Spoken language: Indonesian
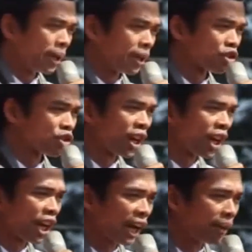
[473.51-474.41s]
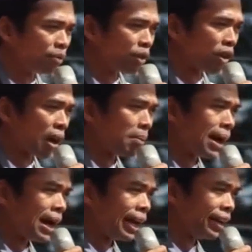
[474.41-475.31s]
bin Syekh
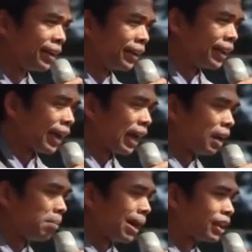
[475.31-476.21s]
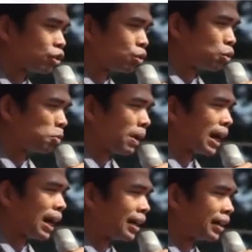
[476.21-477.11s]
Rahman Al-Batu
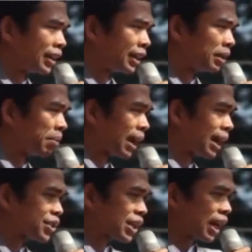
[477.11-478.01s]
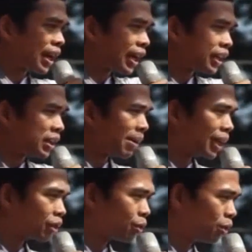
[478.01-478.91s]
Bahari berasal dari
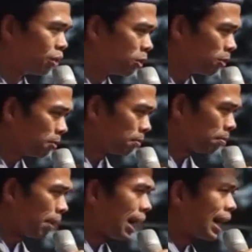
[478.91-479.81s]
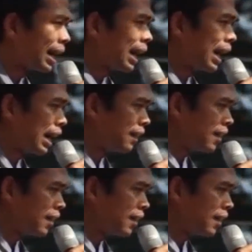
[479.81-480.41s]
Batu Bara